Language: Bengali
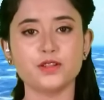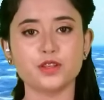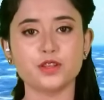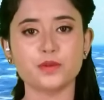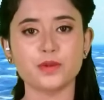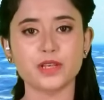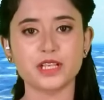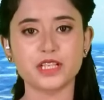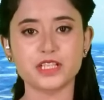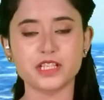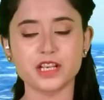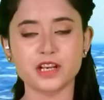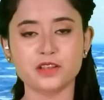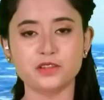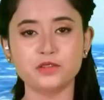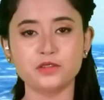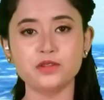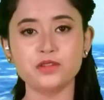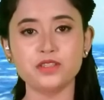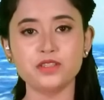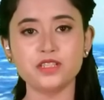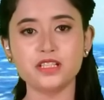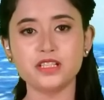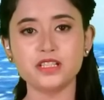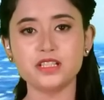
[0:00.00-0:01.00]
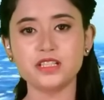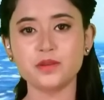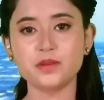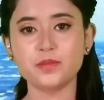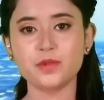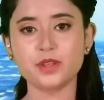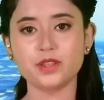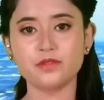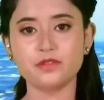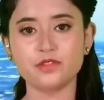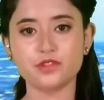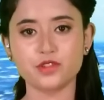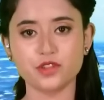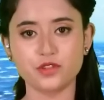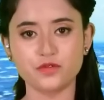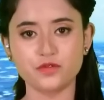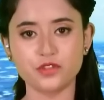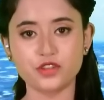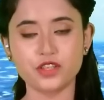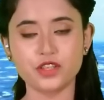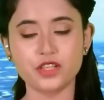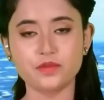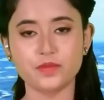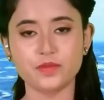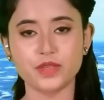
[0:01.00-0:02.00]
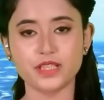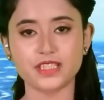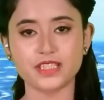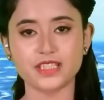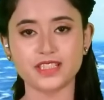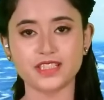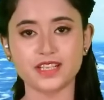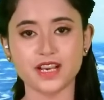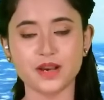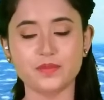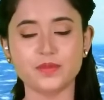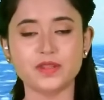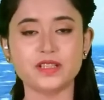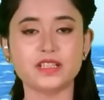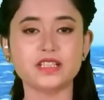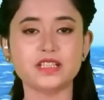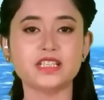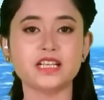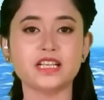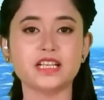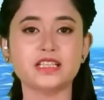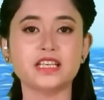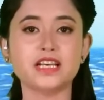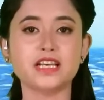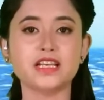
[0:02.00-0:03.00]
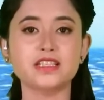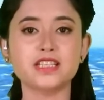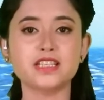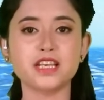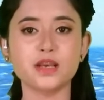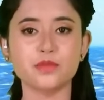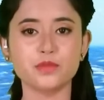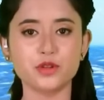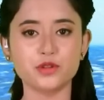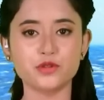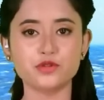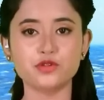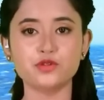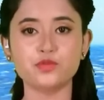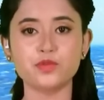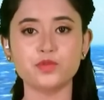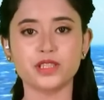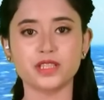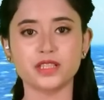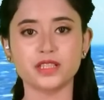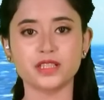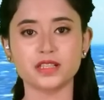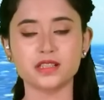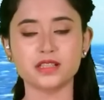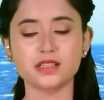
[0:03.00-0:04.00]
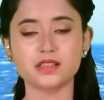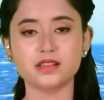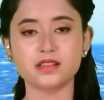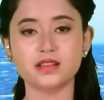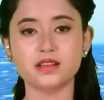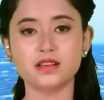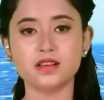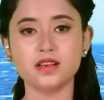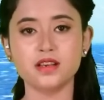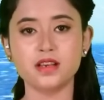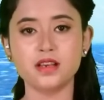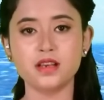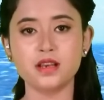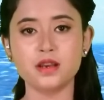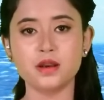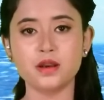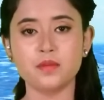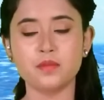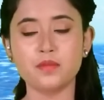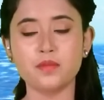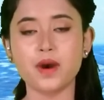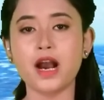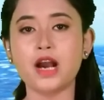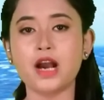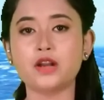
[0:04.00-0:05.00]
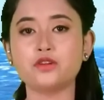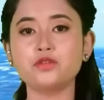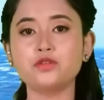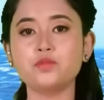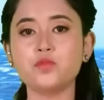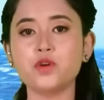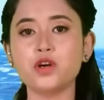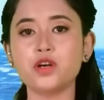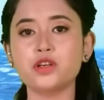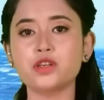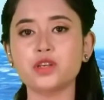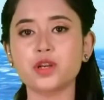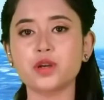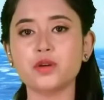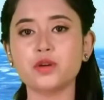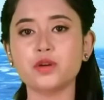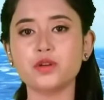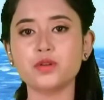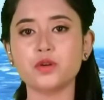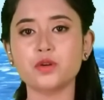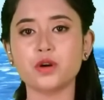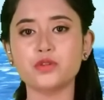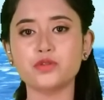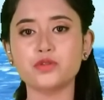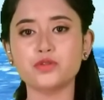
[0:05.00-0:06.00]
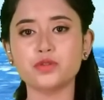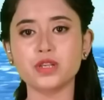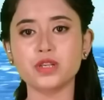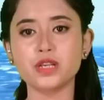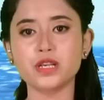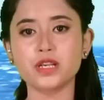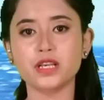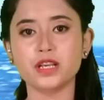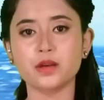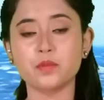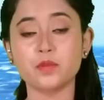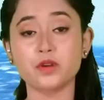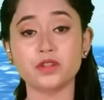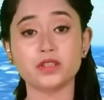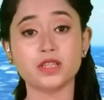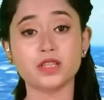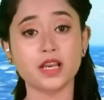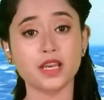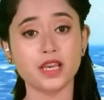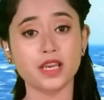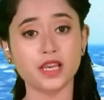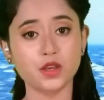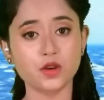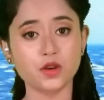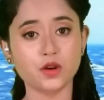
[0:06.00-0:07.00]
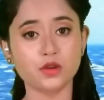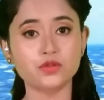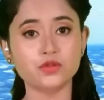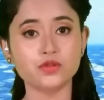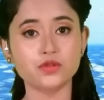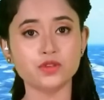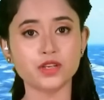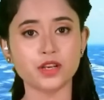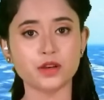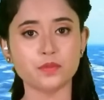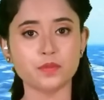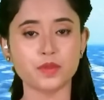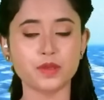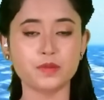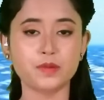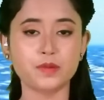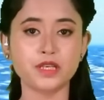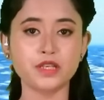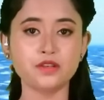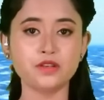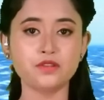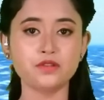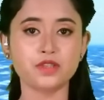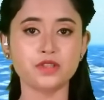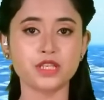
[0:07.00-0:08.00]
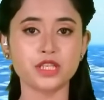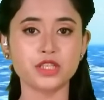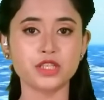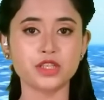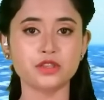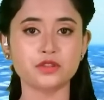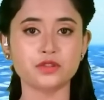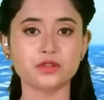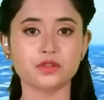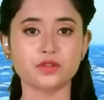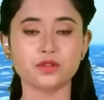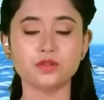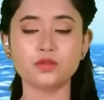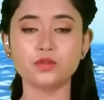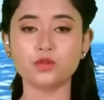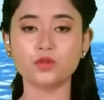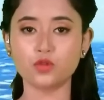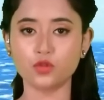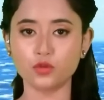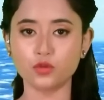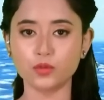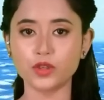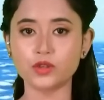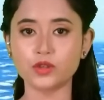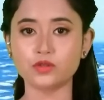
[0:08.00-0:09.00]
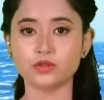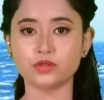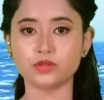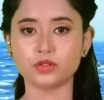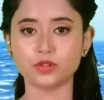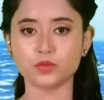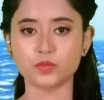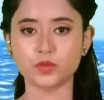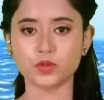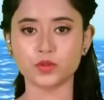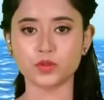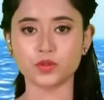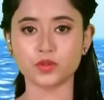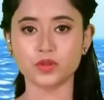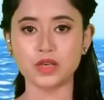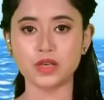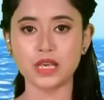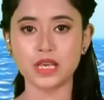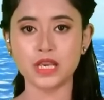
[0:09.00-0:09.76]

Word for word: সবাইকে স্বাগত জানাচ্ছি বিডিভিউজ ইনফোটেনমেন্টে আপনাদের সাথে আছি আমি সুস্মিতা দাস ভারত মহাসাগরীয় অঞ্চলের নিরাপত্তা এই অঞ্চলের বিভিন্ন দেশের জন্য খুবই গুরুত্বপূর্ণ